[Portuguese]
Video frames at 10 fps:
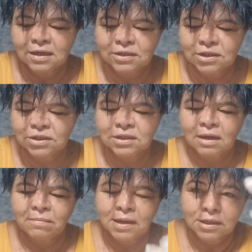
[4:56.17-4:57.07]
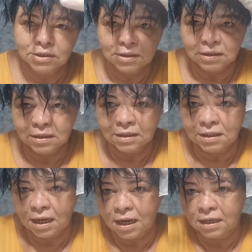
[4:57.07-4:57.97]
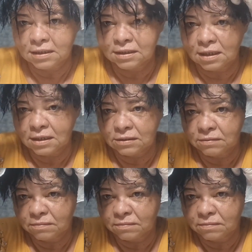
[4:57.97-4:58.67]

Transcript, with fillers: nitidamente que tá castanho.